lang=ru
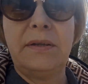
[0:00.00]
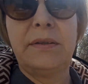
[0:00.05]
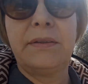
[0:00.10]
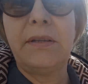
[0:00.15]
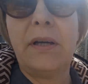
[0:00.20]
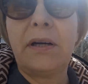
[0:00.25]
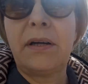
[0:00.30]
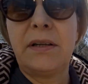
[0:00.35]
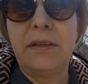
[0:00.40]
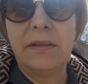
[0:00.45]

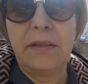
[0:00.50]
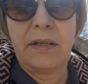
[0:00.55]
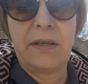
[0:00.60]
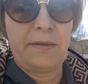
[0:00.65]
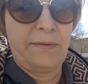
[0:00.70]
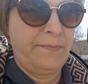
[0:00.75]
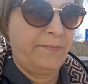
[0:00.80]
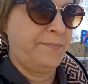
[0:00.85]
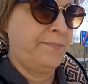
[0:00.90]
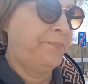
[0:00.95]
на
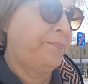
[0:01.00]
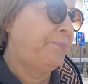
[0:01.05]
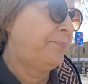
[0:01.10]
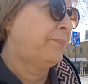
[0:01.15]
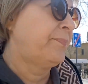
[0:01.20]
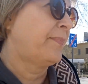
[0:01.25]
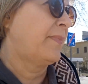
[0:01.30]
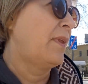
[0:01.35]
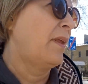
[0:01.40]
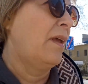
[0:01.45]
рынке.
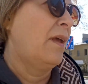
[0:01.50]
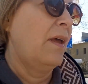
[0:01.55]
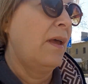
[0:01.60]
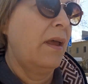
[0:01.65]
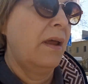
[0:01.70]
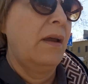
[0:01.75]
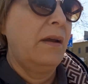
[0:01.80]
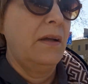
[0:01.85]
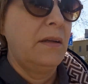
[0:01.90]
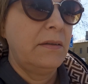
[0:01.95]

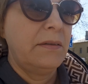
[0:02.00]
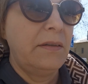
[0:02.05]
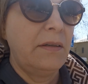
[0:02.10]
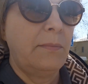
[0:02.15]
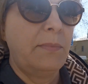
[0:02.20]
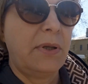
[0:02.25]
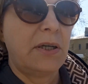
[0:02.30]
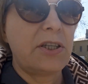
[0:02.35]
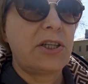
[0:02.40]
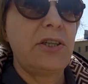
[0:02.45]
На
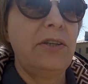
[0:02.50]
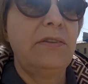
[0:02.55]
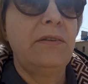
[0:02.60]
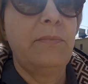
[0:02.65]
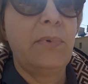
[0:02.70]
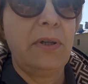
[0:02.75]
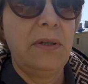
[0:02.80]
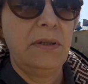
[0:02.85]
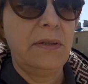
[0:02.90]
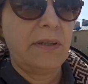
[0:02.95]
блошином
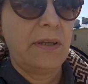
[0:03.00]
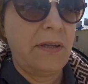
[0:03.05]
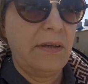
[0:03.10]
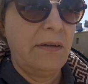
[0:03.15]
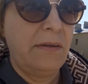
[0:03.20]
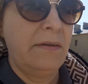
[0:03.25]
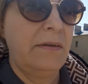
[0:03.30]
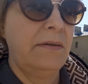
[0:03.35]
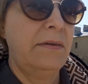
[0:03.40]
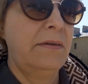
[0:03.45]
рынке,